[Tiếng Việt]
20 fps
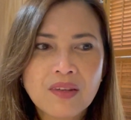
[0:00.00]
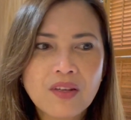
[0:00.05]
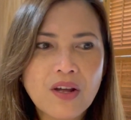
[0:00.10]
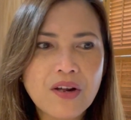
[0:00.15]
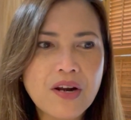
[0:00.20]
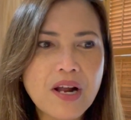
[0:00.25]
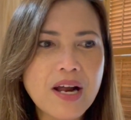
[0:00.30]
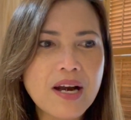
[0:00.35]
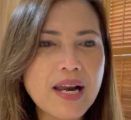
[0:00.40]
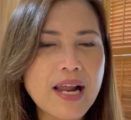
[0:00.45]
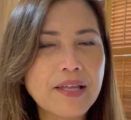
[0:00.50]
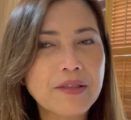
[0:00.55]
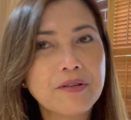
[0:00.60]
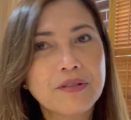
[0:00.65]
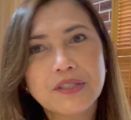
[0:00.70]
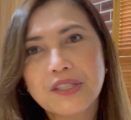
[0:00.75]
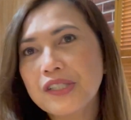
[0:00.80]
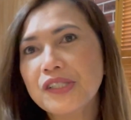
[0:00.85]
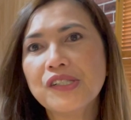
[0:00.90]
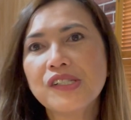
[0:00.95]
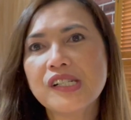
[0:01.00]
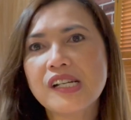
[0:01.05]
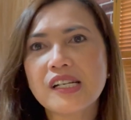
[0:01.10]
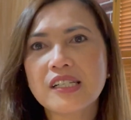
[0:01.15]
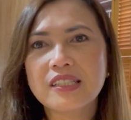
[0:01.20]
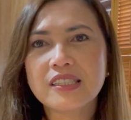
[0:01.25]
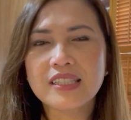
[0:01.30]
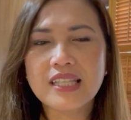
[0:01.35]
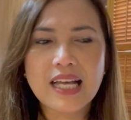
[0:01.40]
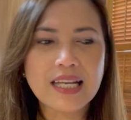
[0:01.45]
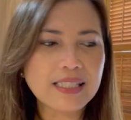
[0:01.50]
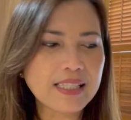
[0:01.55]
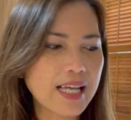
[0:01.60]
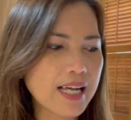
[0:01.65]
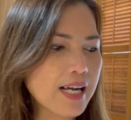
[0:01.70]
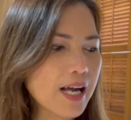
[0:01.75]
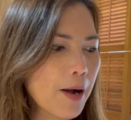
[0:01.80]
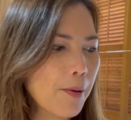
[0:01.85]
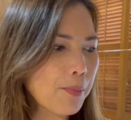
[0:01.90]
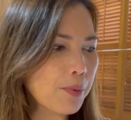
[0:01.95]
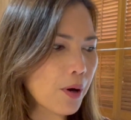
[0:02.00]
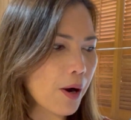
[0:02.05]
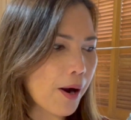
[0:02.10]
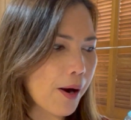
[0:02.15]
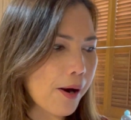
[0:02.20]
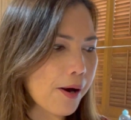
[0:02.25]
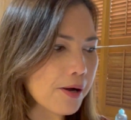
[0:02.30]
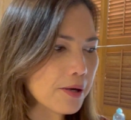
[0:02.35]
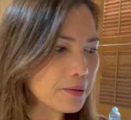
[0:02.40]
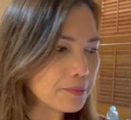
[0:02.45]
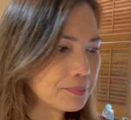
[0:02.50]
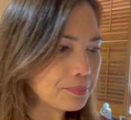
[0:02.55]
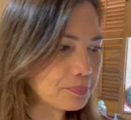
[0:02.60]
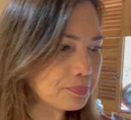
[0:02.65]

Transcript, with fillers: cho nên là thường thường là người ta sẽ không có à,